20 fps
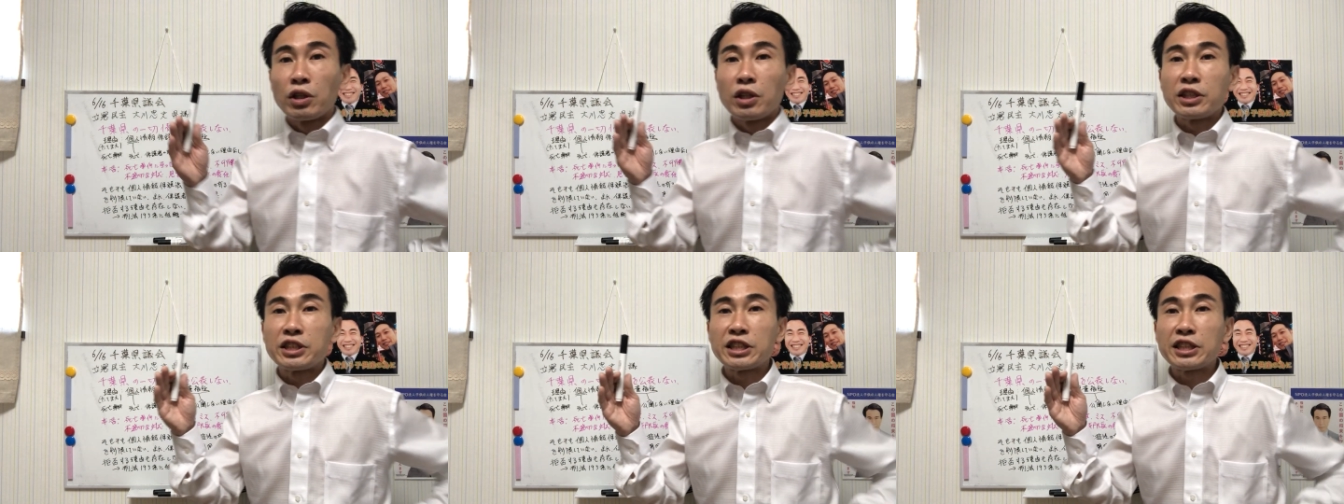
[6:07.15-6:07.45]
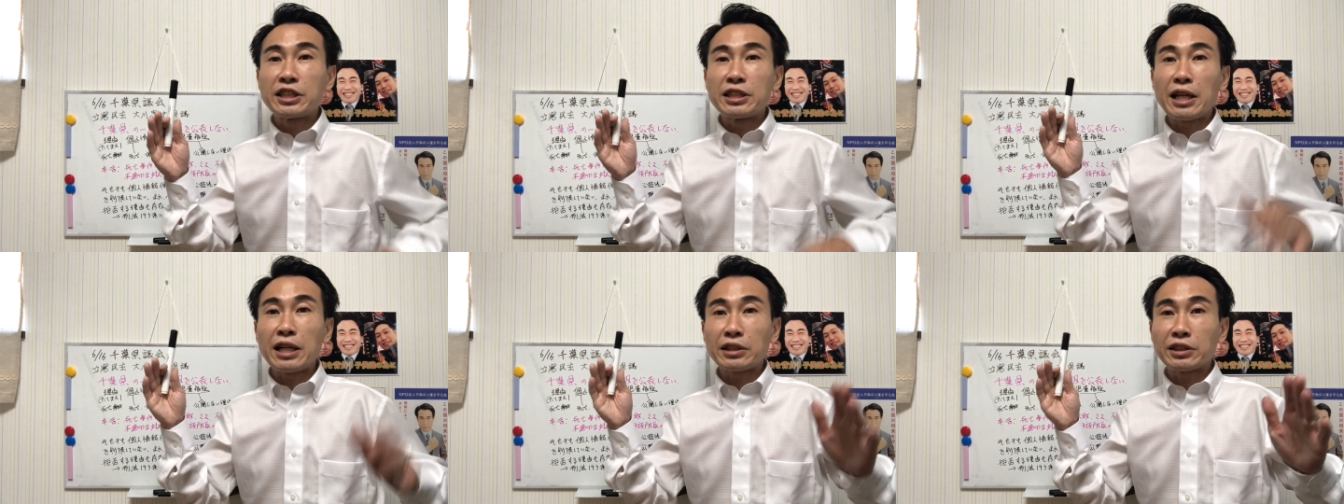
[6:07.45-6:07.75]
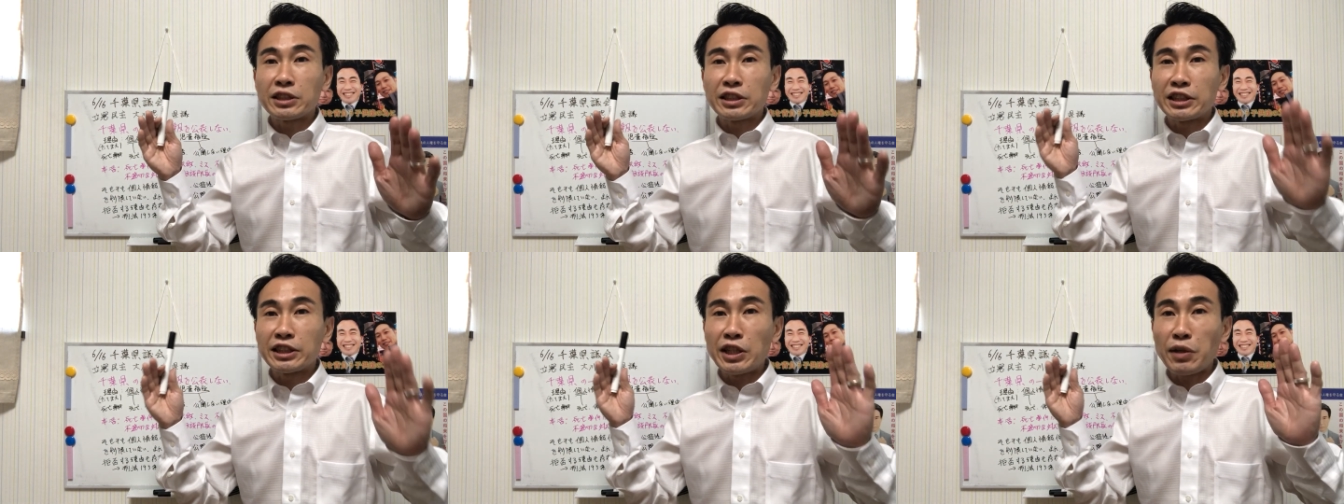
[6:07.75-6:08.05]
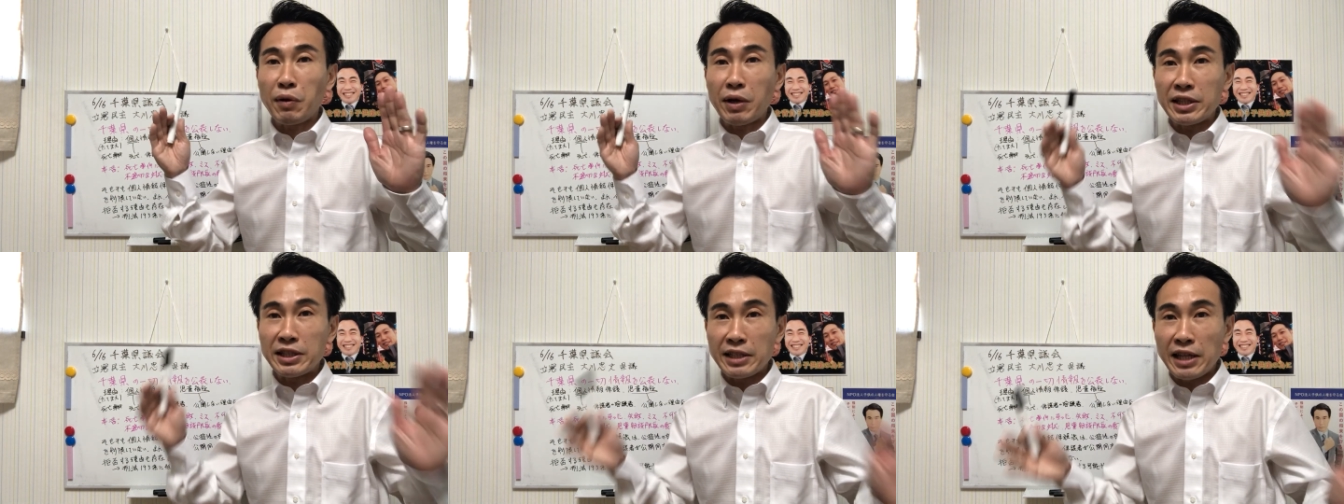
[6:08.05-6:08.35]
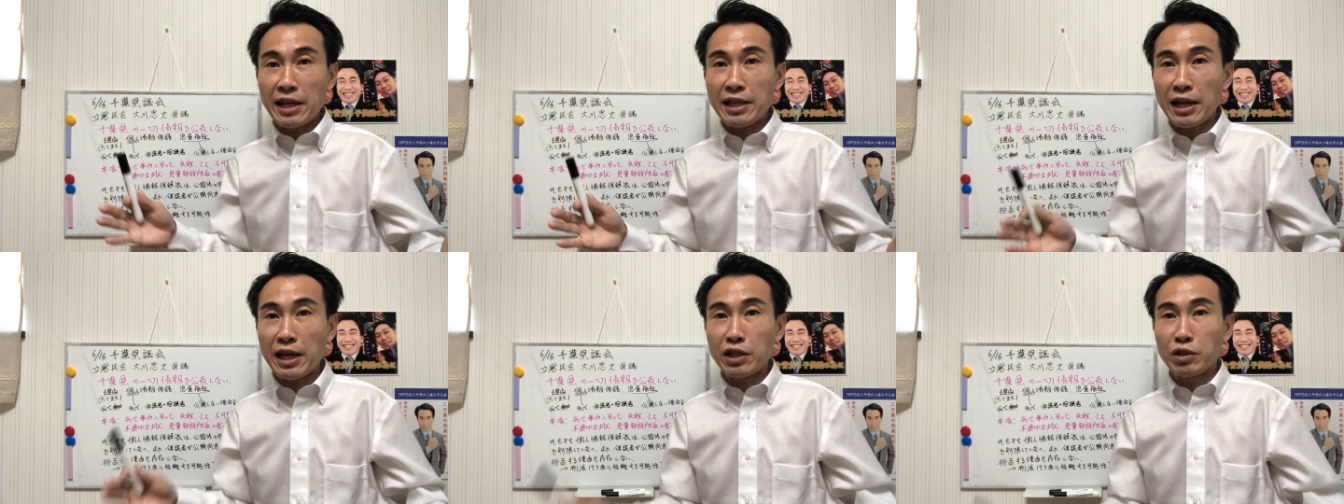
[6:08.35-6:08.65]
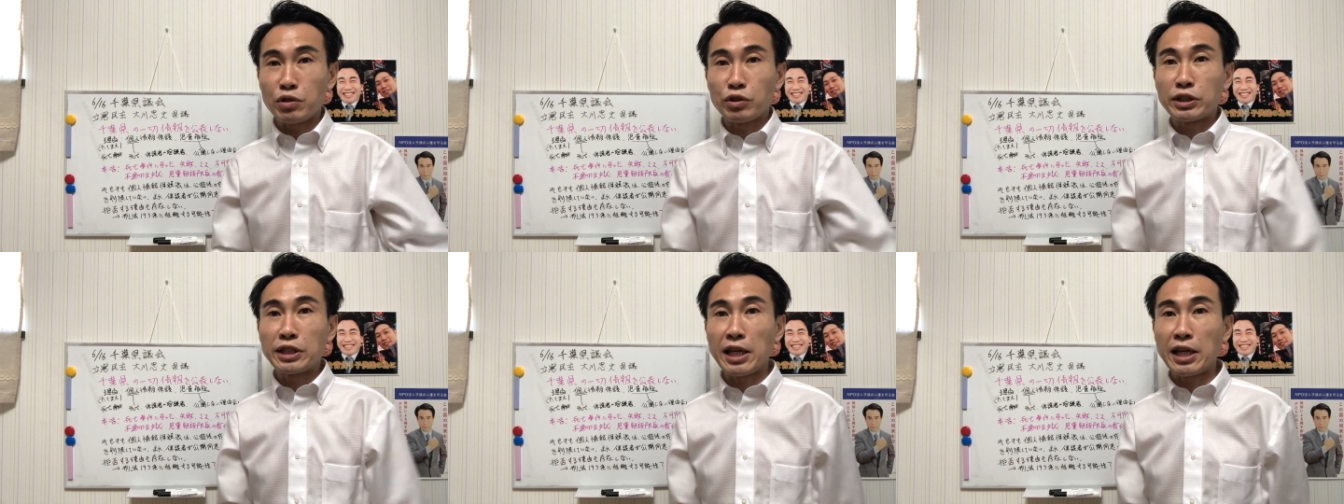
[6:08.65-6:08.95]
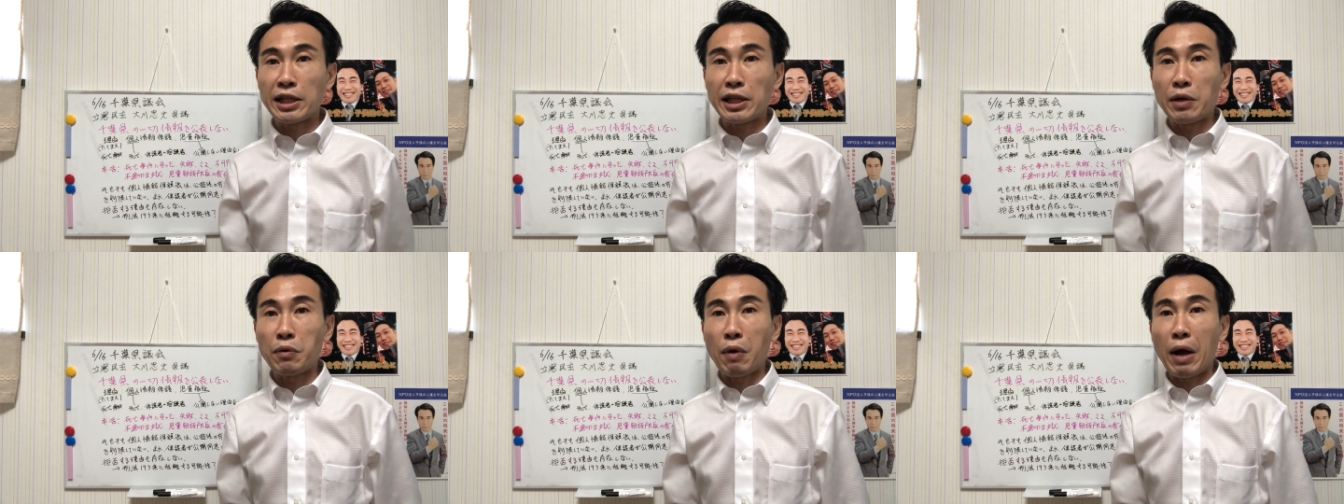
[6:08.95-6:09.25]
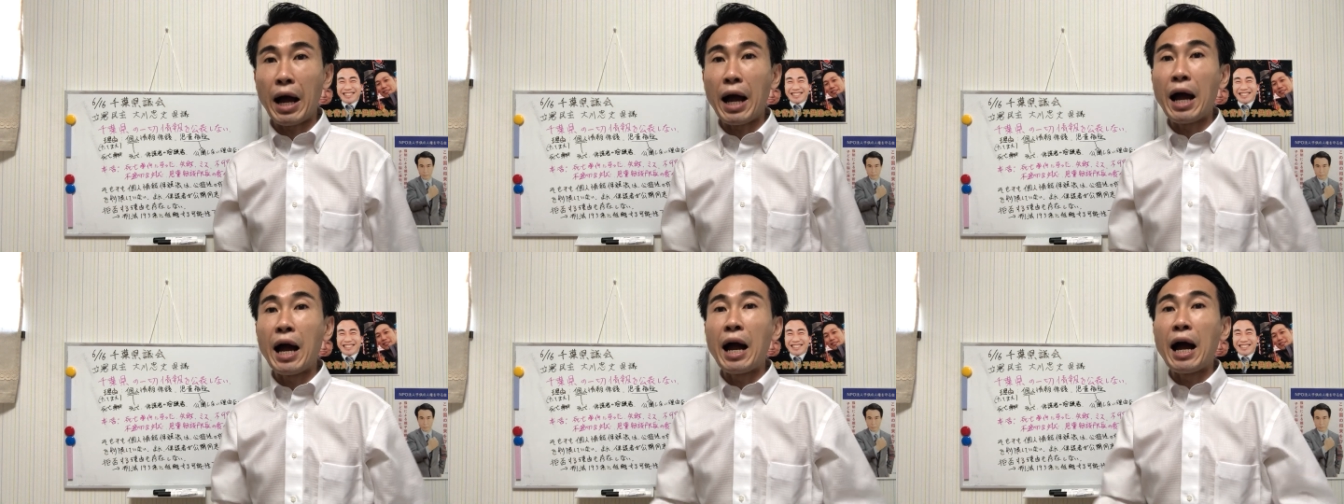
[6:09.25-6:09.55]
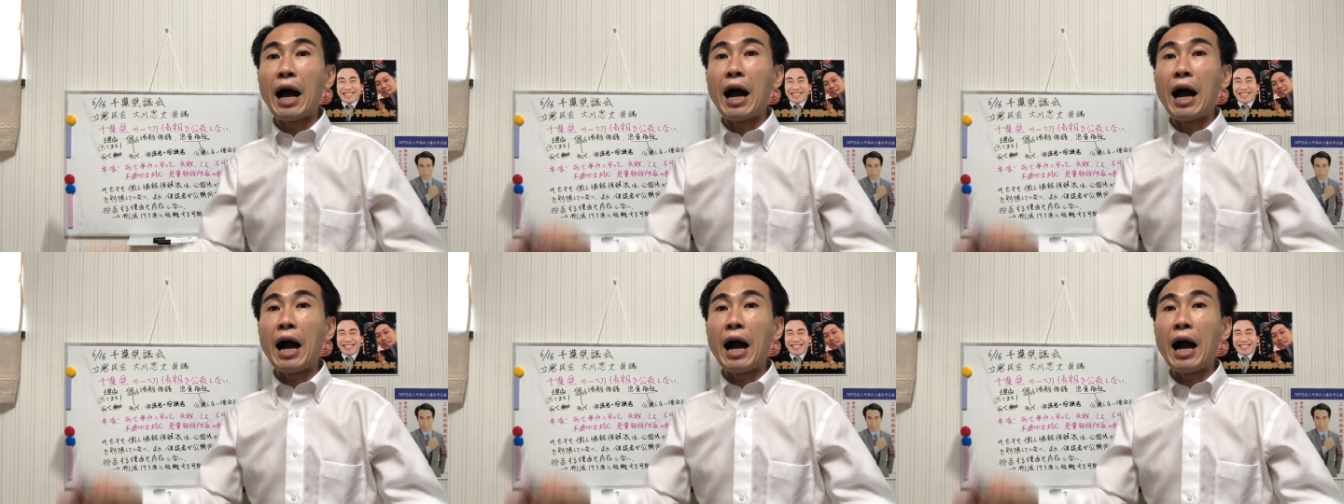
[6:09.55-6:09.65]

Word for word: しなくしてはいけないという制限は